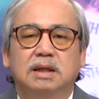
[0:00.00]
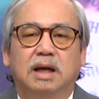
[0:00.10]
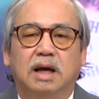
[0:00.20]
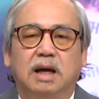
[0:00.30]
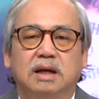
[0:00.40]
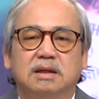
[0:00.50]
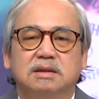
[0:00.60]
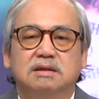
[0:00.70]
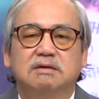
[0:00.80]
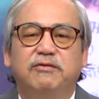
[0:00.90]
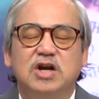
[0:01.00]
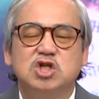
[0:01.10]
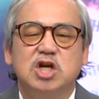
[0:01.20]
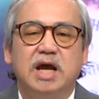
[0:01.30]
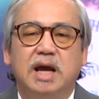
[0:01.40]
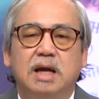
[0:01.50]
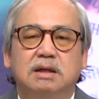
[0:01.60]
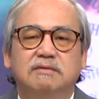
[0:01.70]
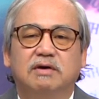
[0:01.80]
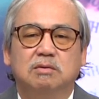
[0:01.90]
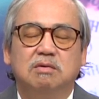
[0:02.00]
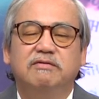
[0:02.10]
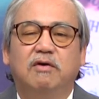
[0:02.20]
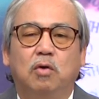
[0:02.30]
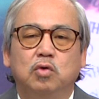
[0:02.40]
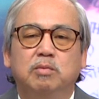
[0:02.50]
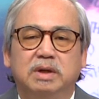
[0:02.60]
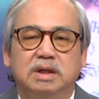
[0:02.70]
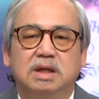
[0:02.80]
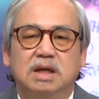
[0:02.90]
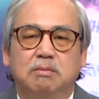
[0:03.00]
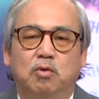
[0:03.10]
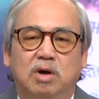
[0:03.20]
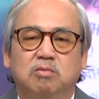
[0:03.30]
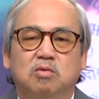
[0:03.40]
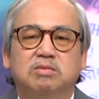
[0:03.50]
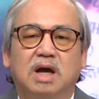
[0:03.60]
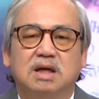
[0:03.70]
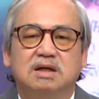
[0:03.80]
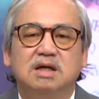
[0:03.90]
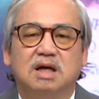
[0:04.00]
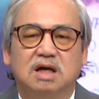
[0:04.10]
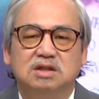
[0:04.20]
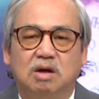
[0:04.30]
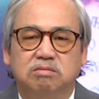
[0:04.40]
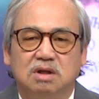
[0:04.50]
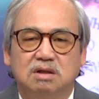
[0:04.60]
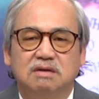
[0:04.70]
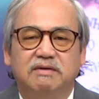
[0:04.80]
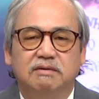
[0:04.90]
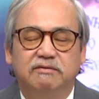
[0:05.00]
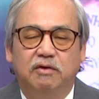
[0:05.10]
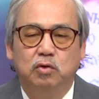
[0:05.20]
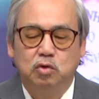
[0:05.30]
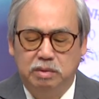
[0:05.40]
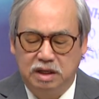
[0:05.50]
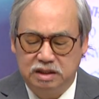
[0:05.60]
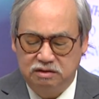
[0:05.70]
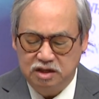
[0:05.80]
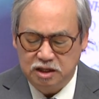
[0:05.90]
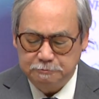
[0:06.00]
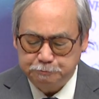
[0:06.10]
à, cái fresh air nó vào trong cái phổi của mình mùa đông chúng ta rất là cẩn trọng đến cái phần phổi của mình là như thế